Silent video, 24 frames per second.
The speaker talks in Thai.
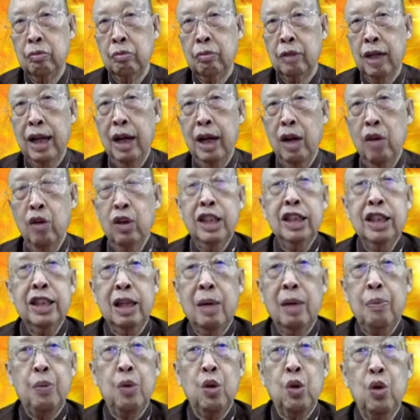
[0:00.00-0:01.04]
ให้เฮาเดิน
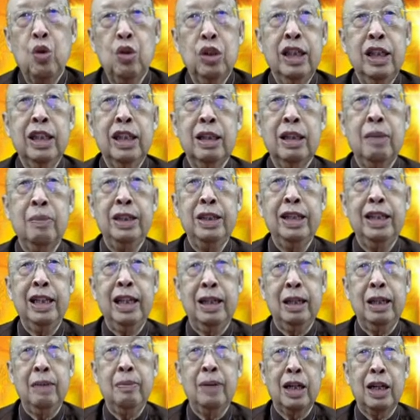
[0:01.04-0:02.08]
กับพระองค์เดินกับฤทธิ์เด
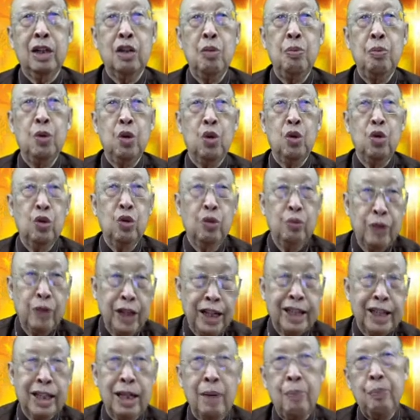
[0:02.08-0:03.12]
อำนาจของพระองค์เห
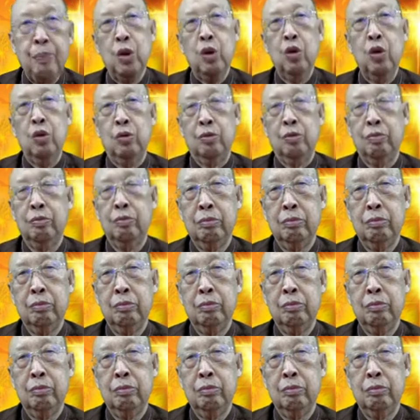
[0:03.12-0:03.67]
ตุกับพระองค์